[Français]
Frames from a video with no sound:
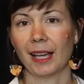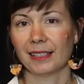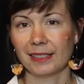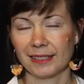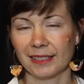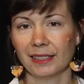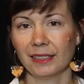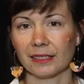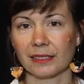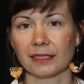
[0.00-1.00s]
Agnès
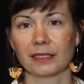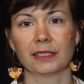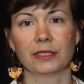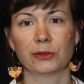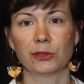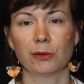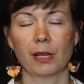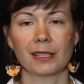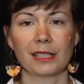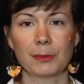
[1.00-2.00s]
King et je suis
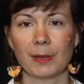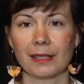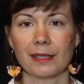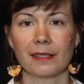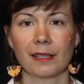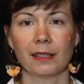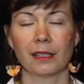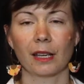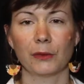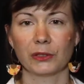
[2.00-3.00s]
artiste plasticienne
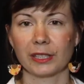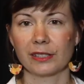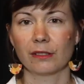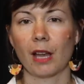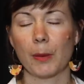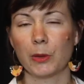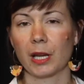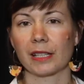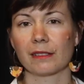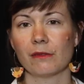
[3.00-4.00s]
et inventrice de l'art
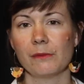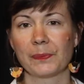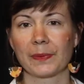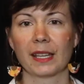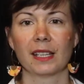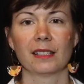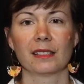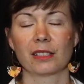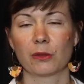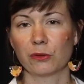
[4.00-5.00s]
polarisant.
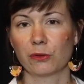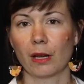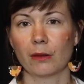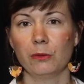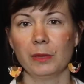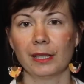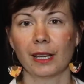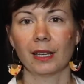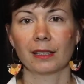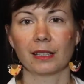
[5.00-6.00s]
J'ai conçu un
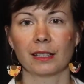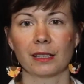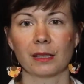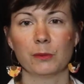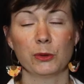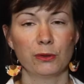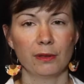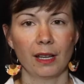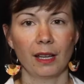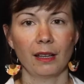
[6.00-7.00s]
luminaire qui est
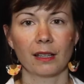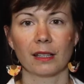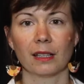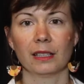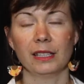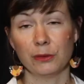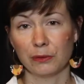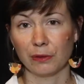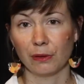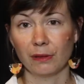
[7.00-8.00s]
modulaire,
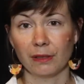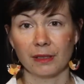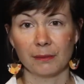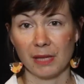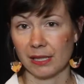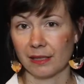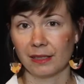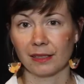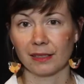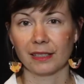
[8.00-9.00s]
innovant,
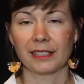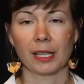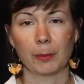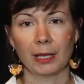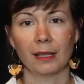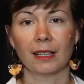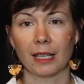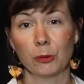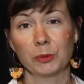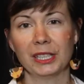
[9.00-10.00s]
magique et qui s'appelle
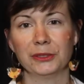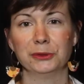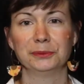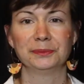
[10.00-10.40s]
la lampe Kino.